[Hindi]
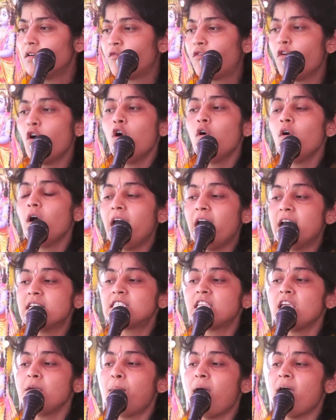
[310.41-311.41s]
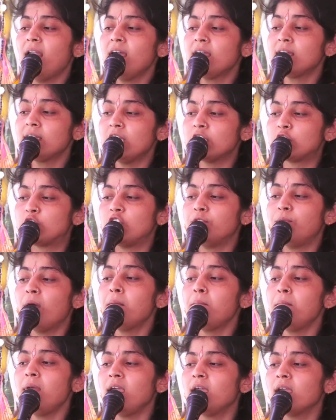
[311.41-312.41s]
वो ऐसे बालक के
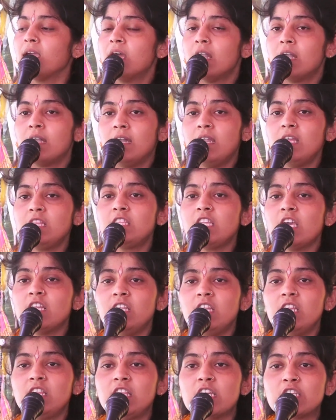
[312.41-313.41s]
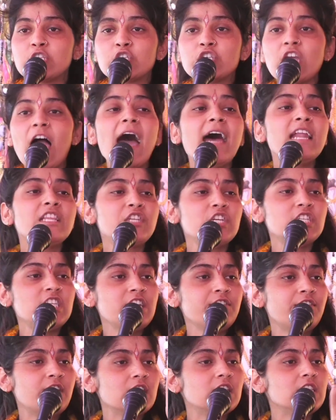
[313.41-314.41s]
जीवन में नित्य नित्य चार
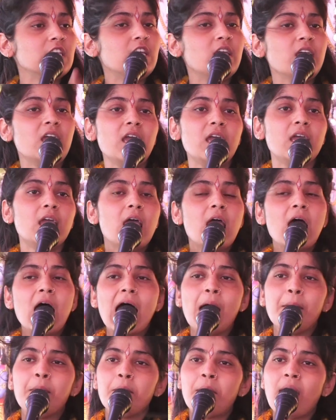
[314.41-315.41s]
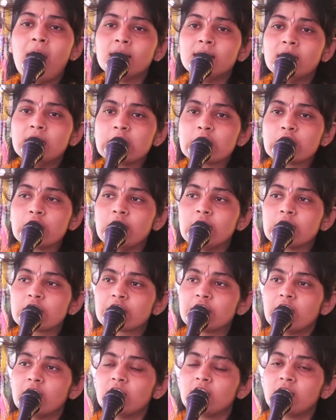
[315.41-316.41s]
चीजें बढ़ती हैं अभिवादन
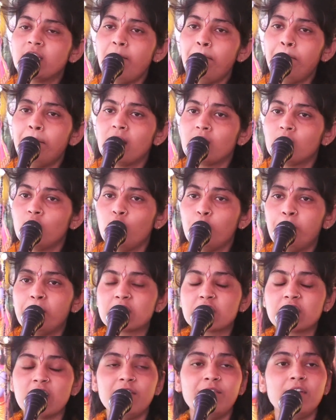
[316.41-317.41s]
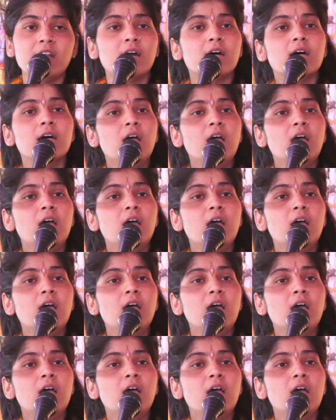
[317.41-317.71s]
शीलस्य नित्यम प्रदोपसेविन